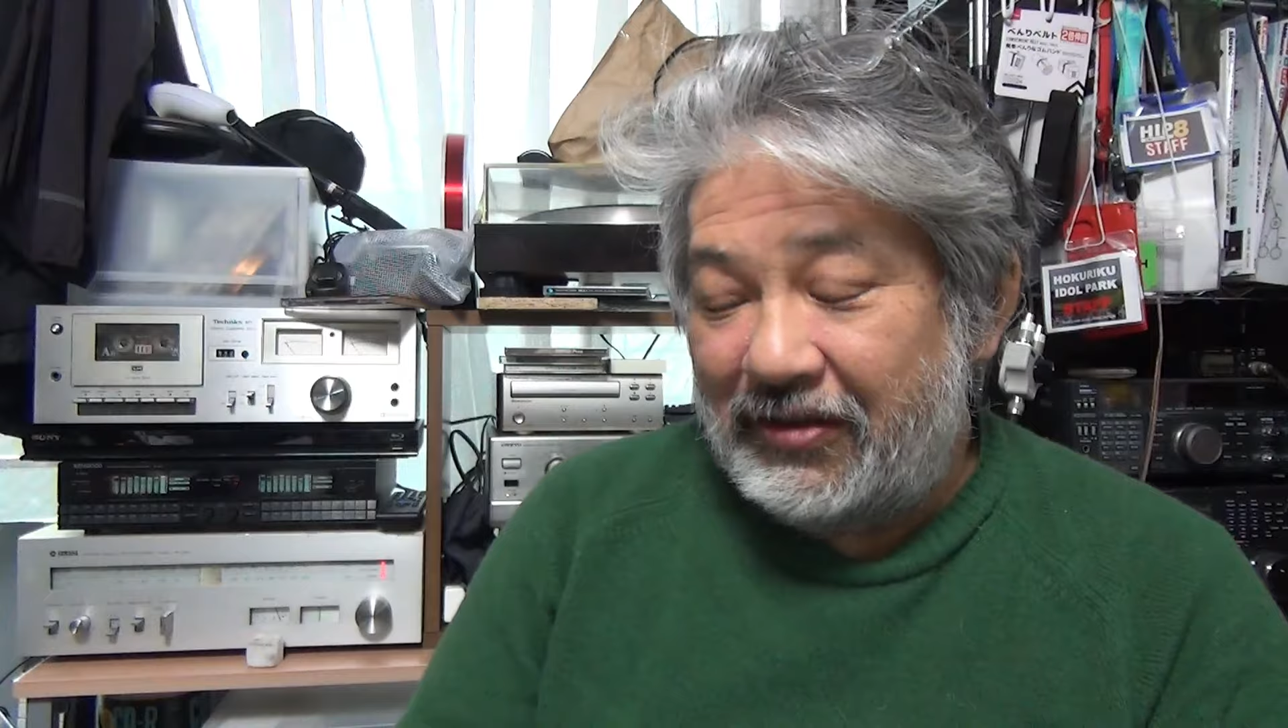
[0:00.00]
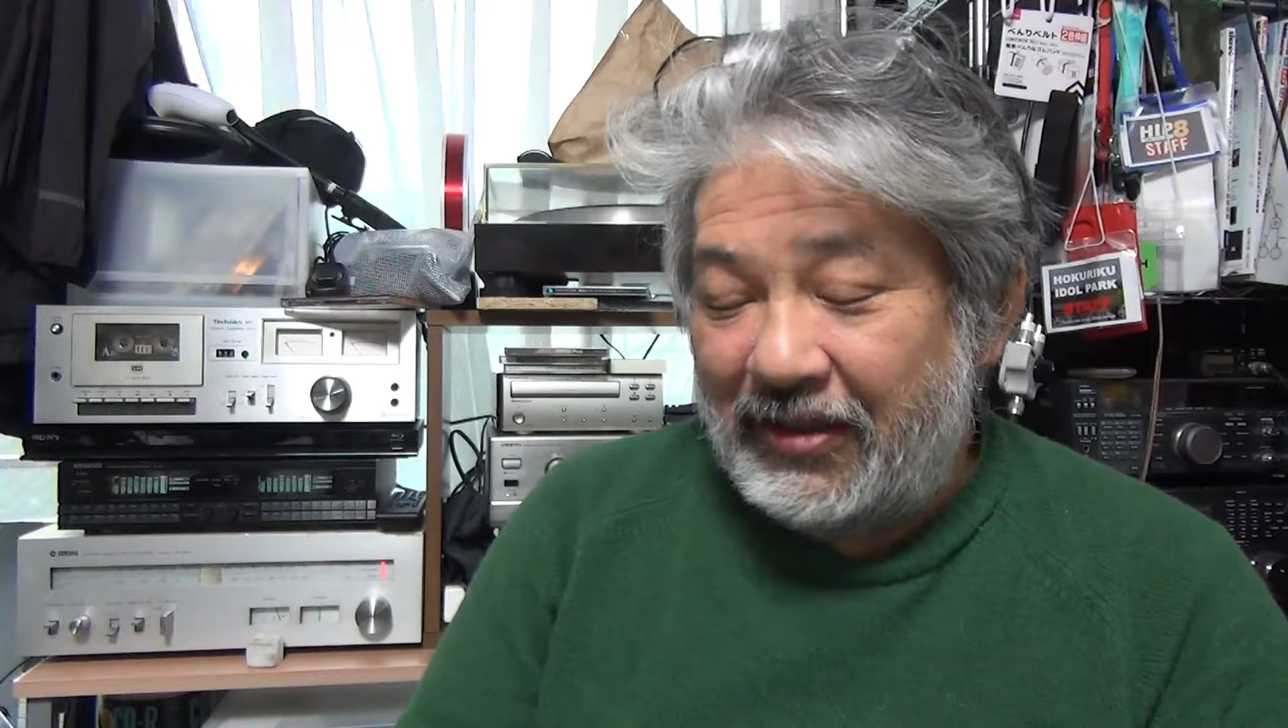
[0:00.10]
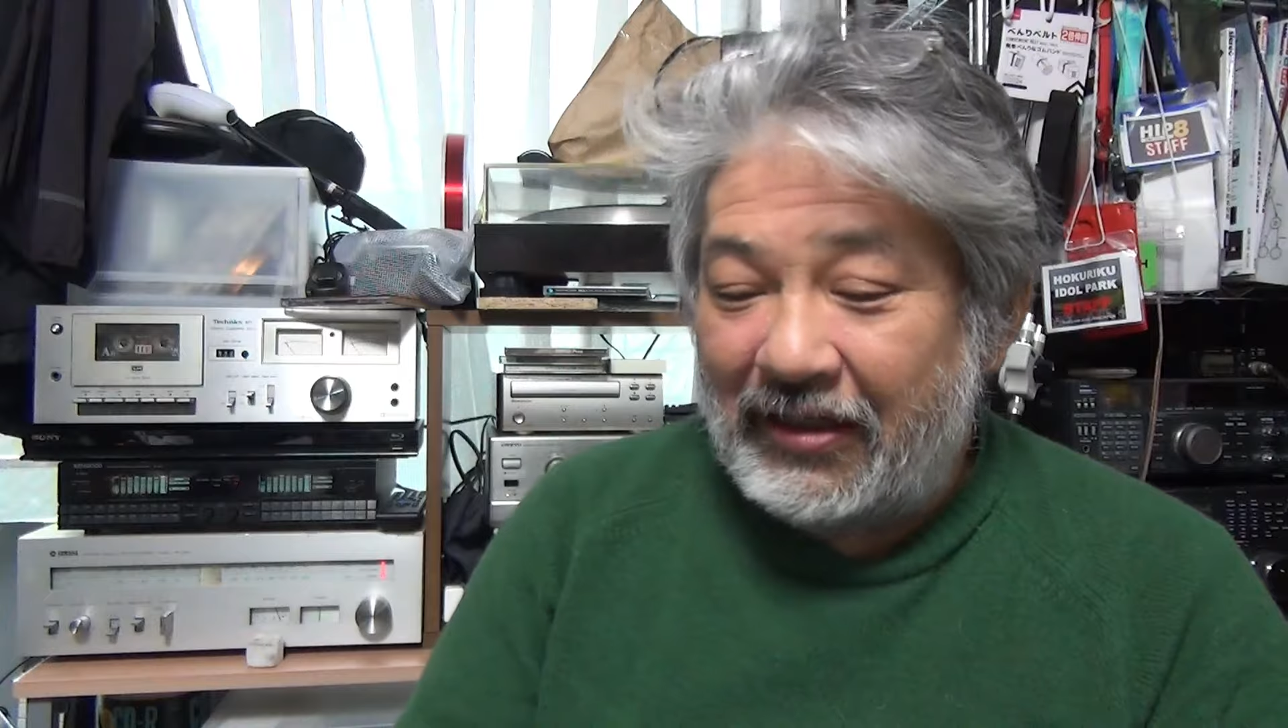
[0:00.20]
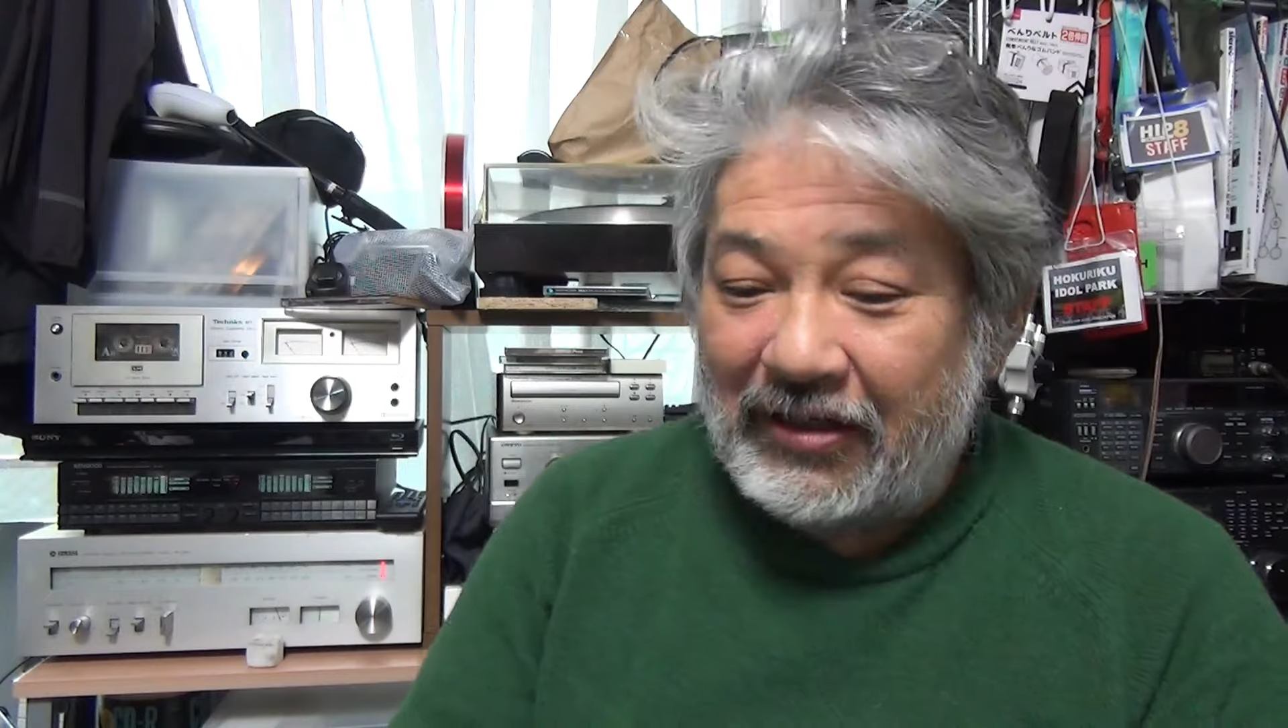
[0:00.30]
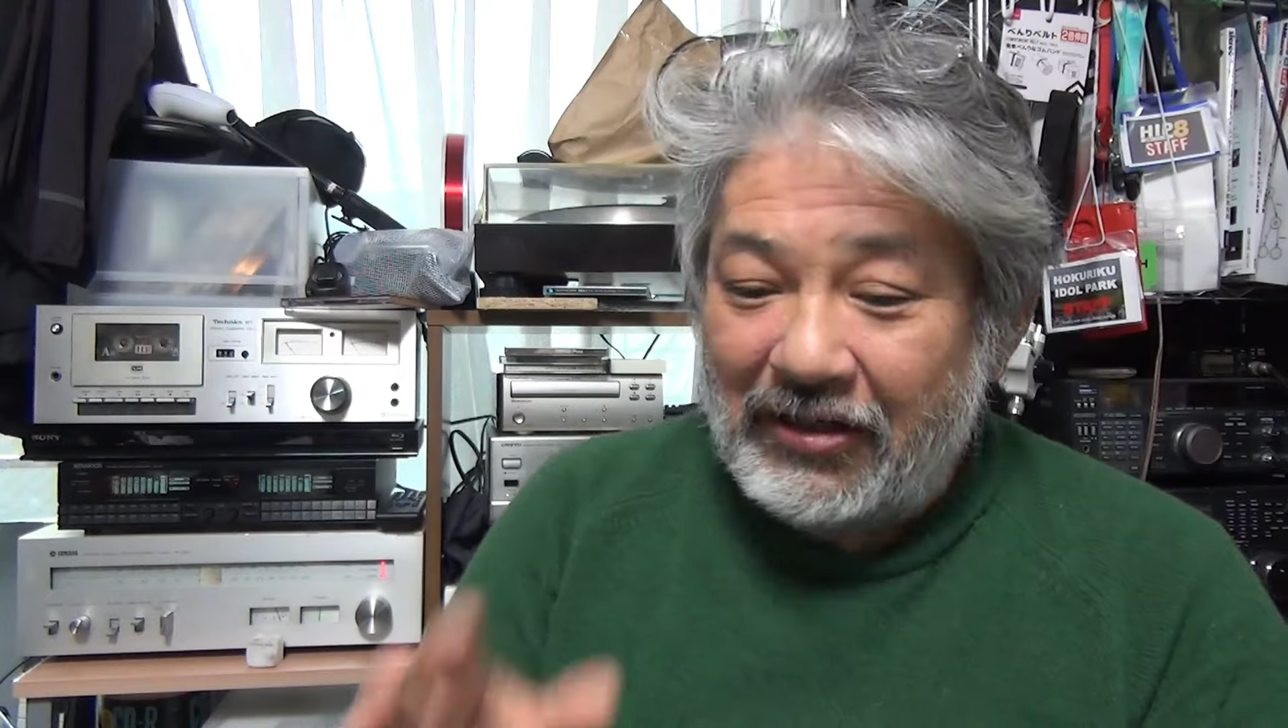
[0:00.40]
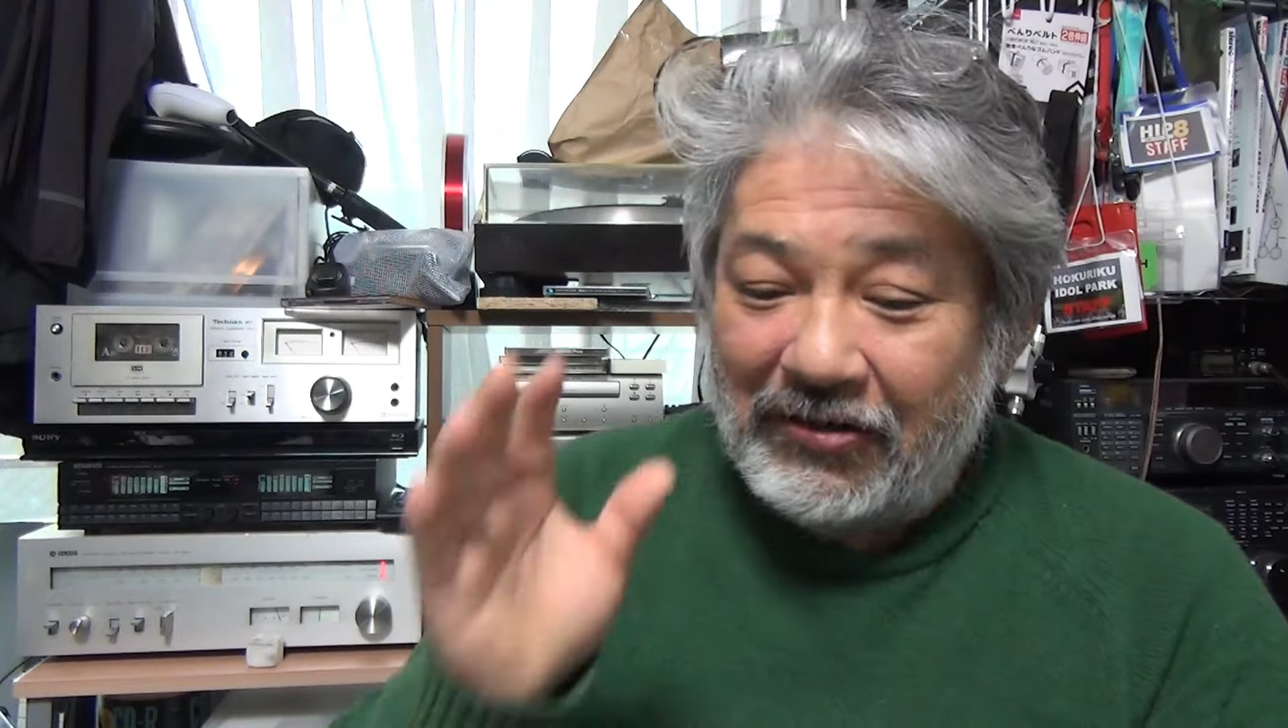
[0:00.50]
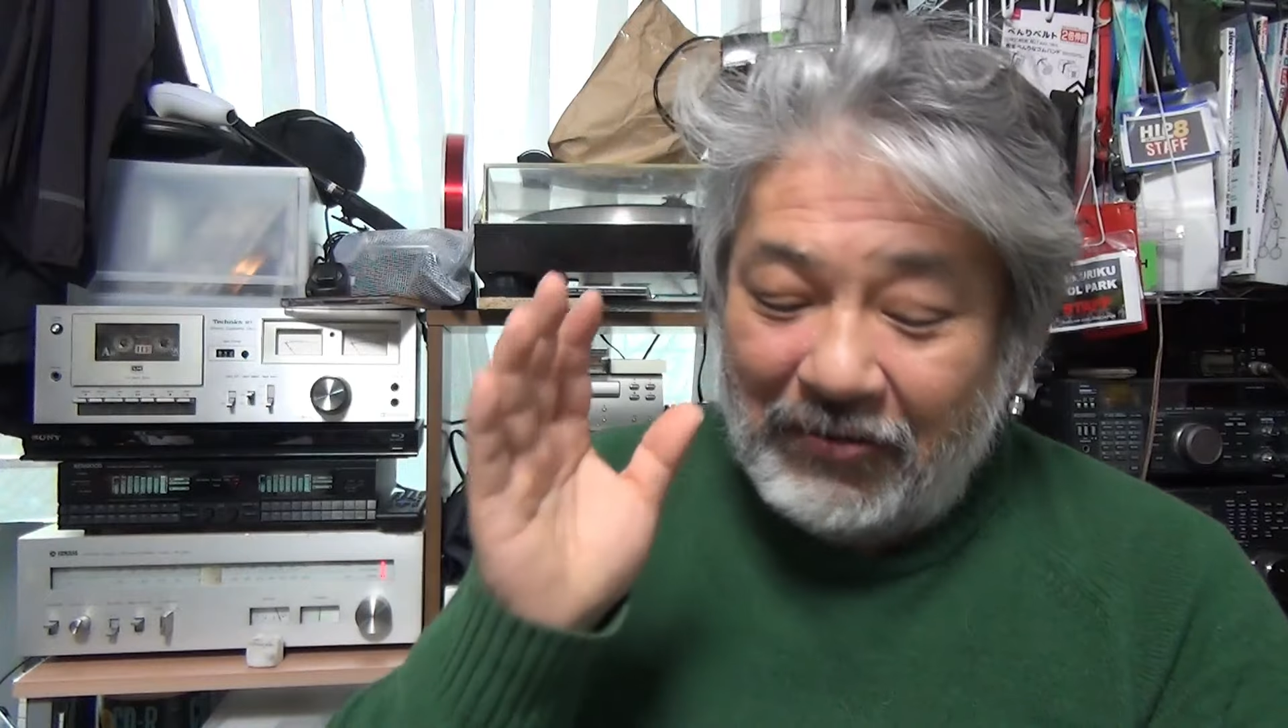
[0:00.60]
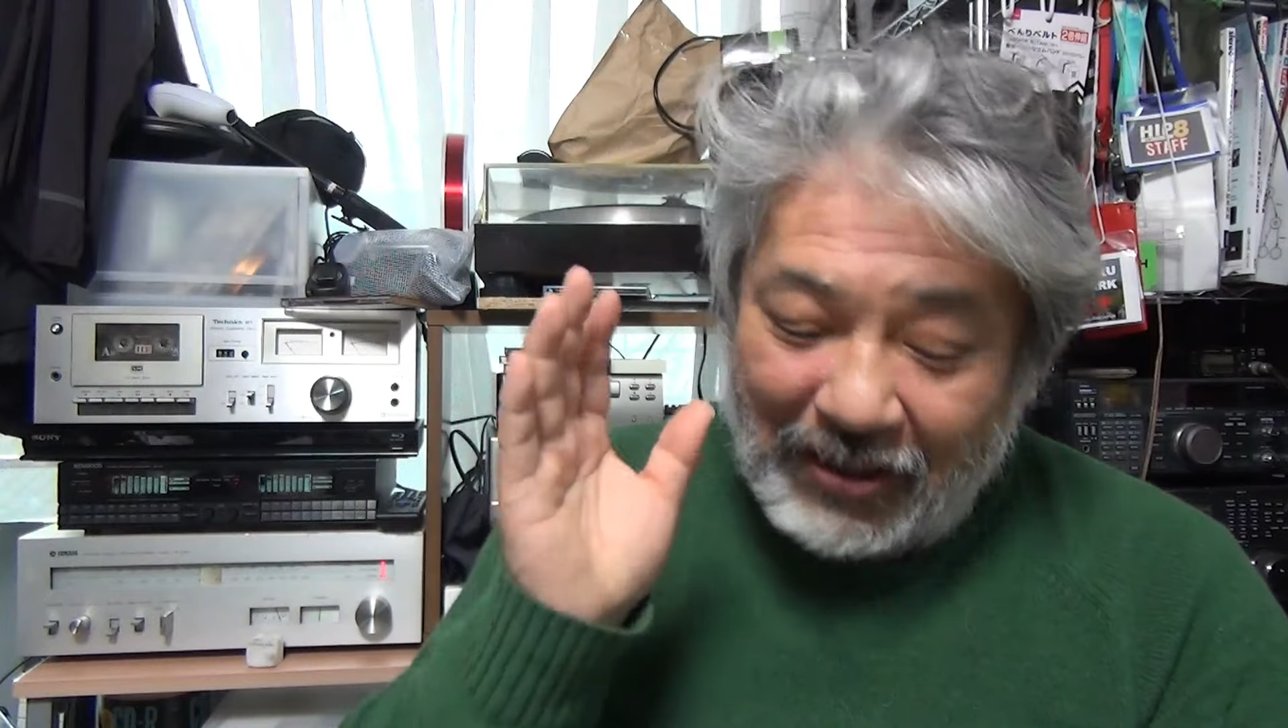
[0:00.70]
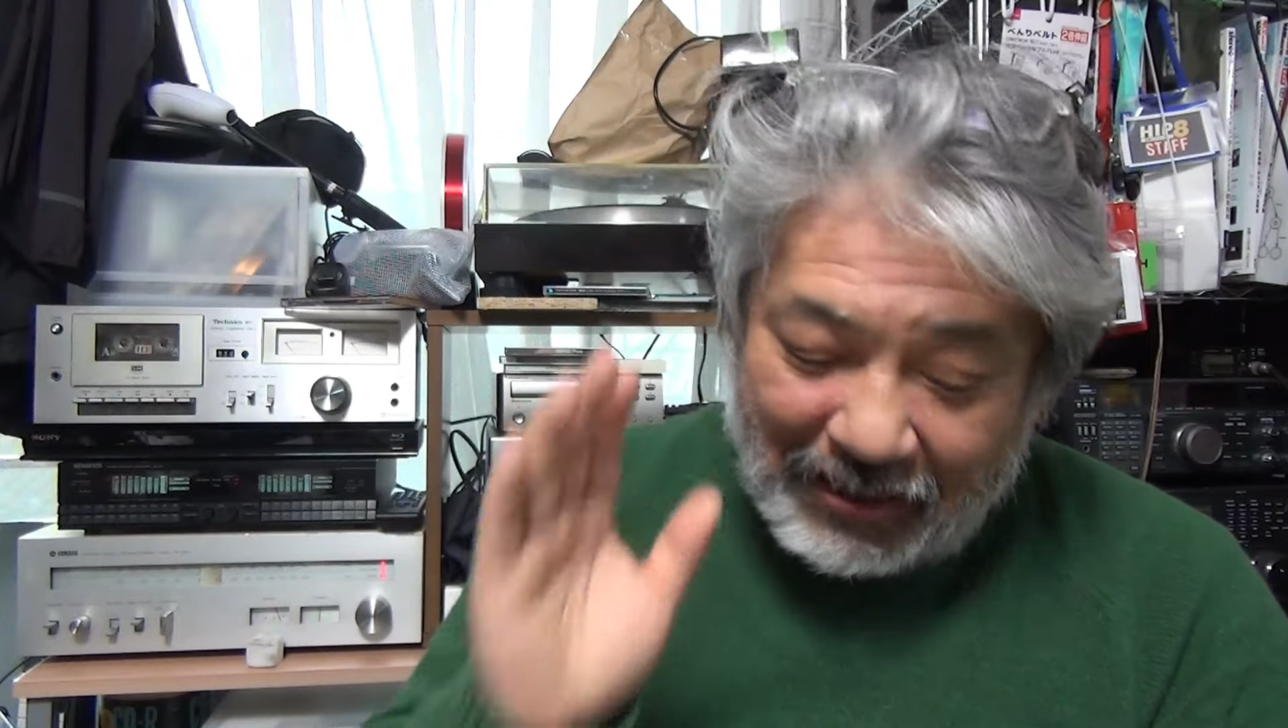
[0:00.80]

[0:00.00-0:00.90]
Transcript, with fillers: で分